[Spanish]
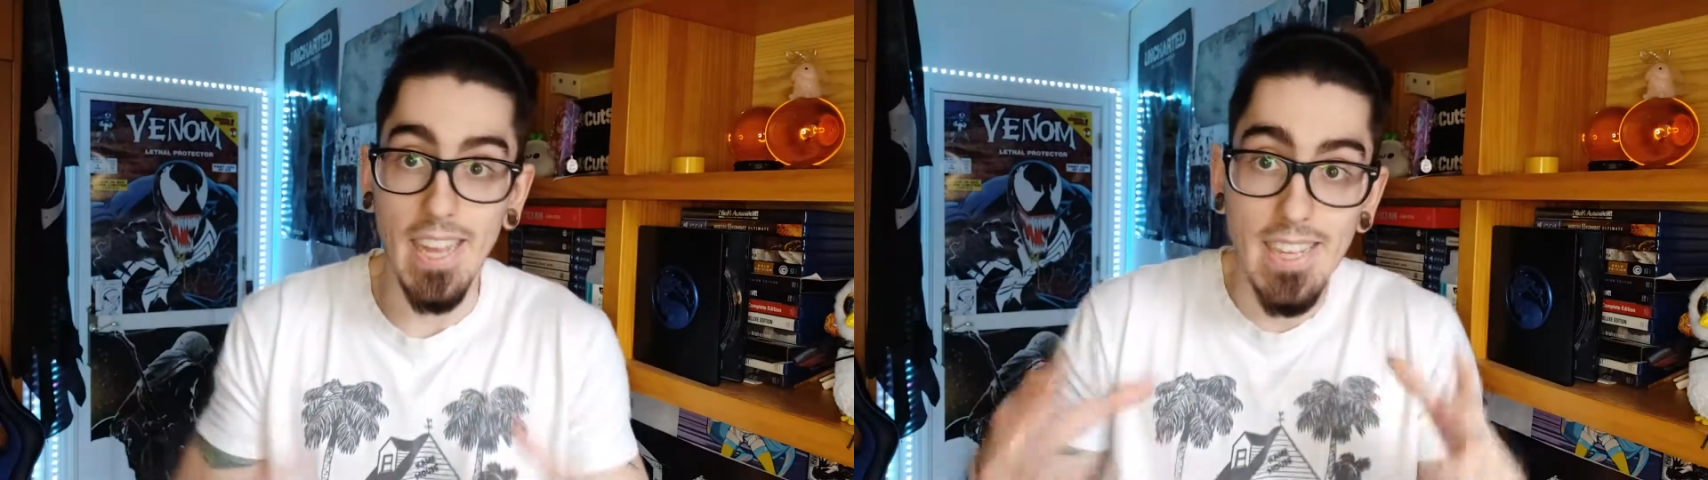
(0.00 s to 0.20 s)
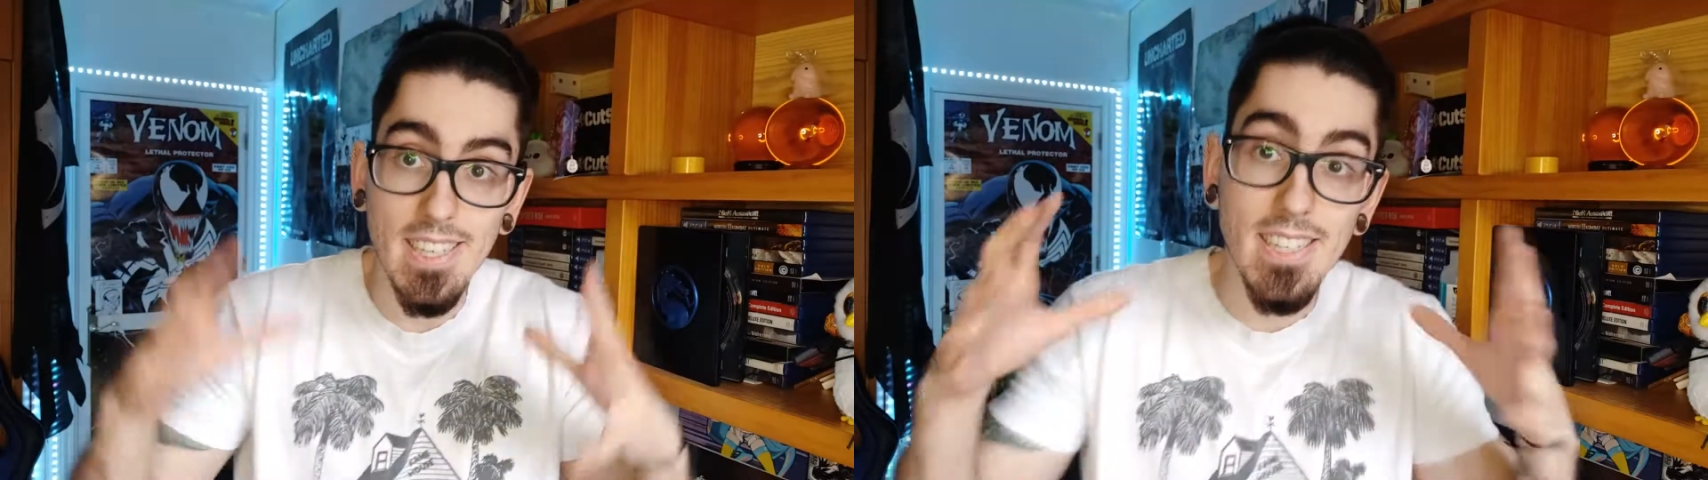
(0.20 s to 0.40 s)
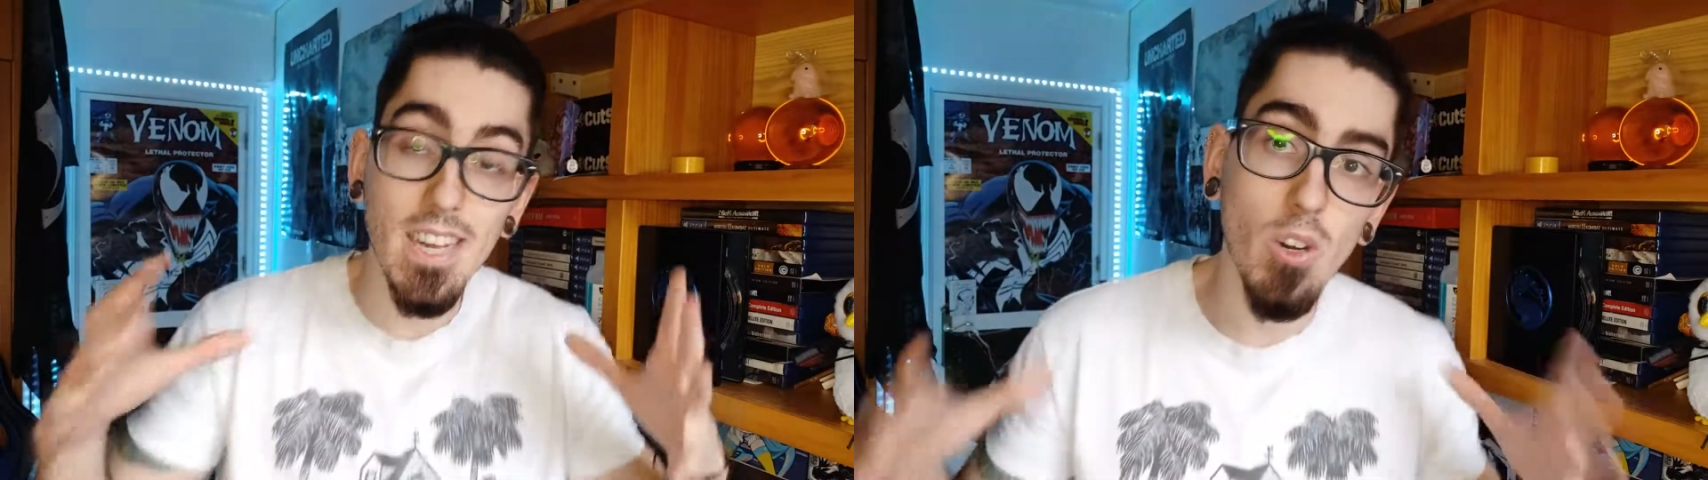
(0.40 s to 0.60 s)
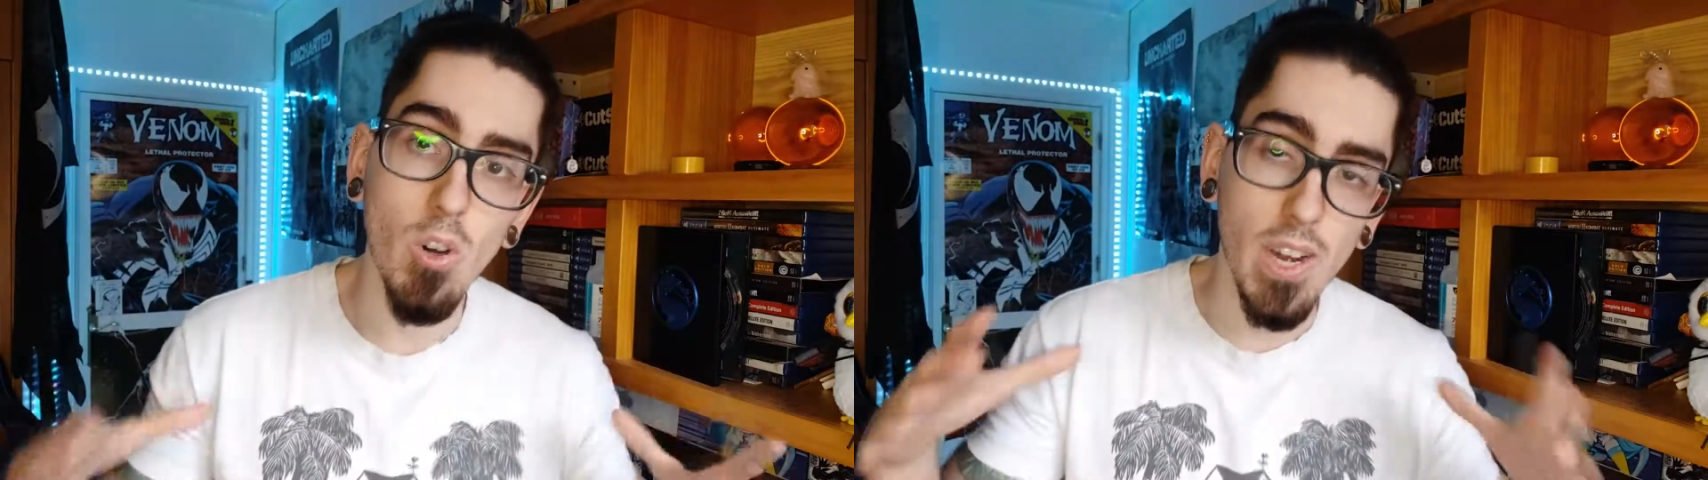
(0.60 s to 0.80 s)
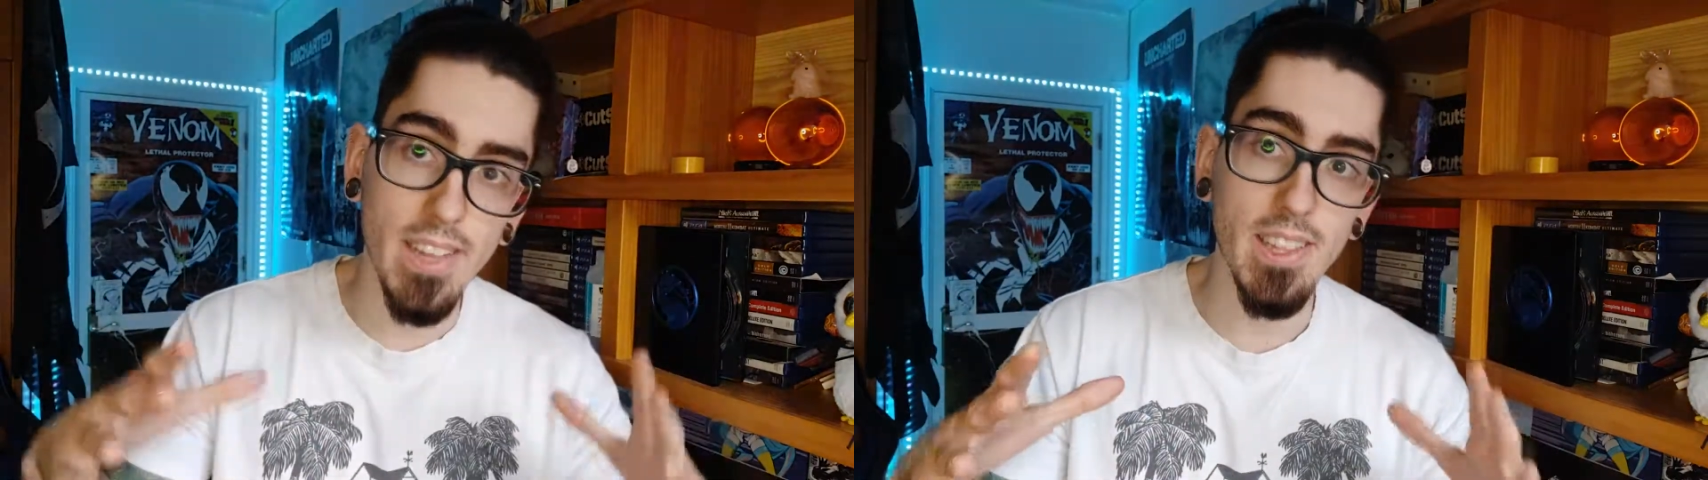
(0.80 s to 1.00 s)
es que es
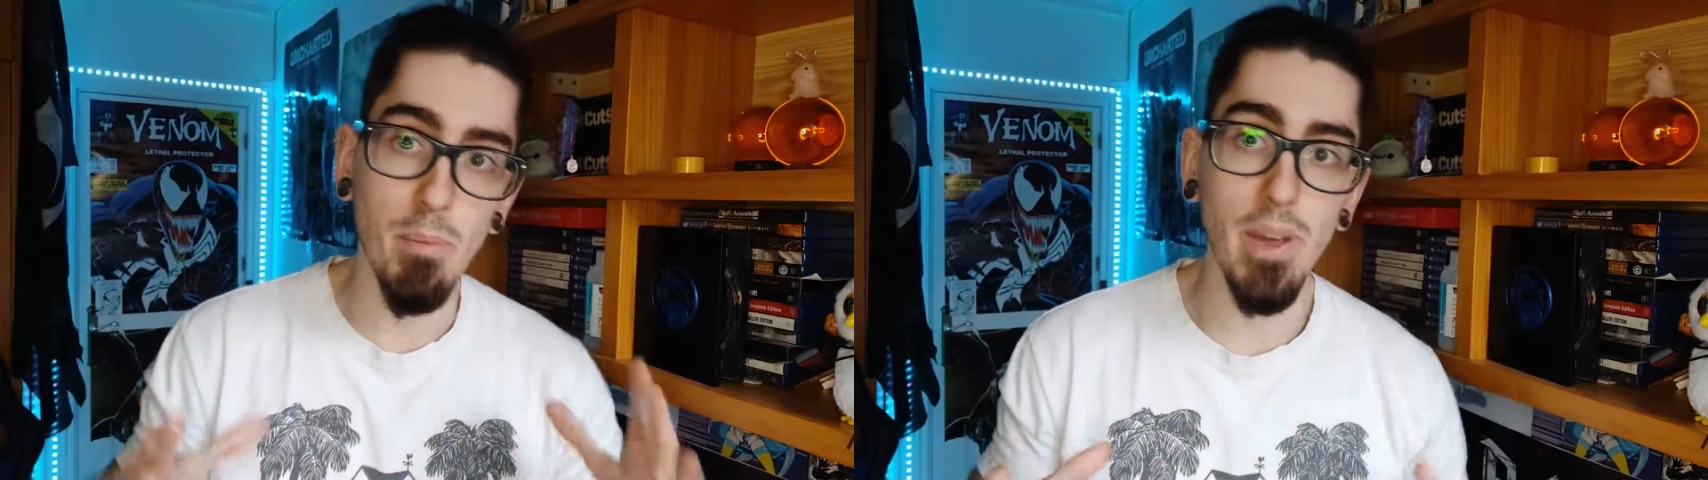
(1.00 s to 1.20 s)
acojonante